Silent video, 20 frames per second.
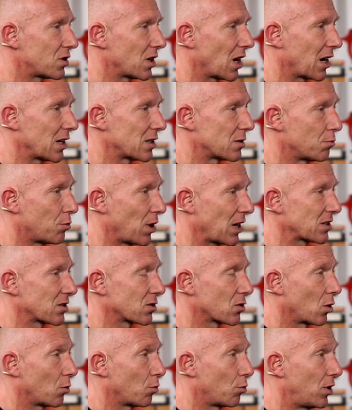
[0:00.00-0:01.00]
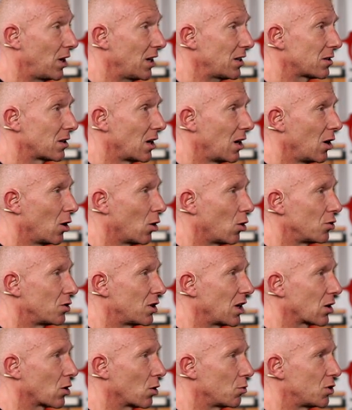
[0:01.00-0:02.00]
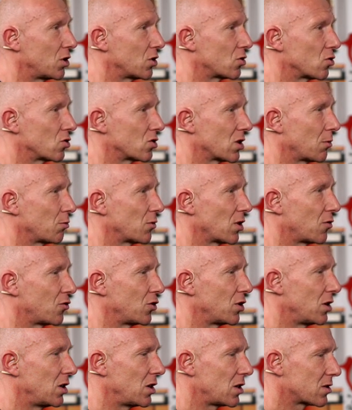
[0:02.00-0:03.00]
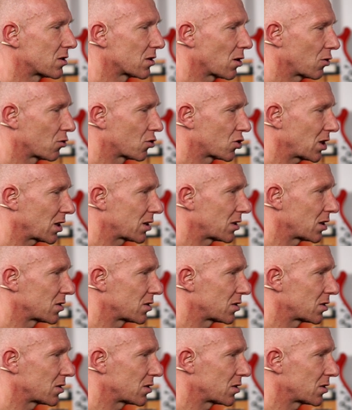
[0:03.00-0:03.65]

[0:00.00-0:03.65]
der heißt Bass komplett und der kommt hier zusammen, da findet nichts drauf statt,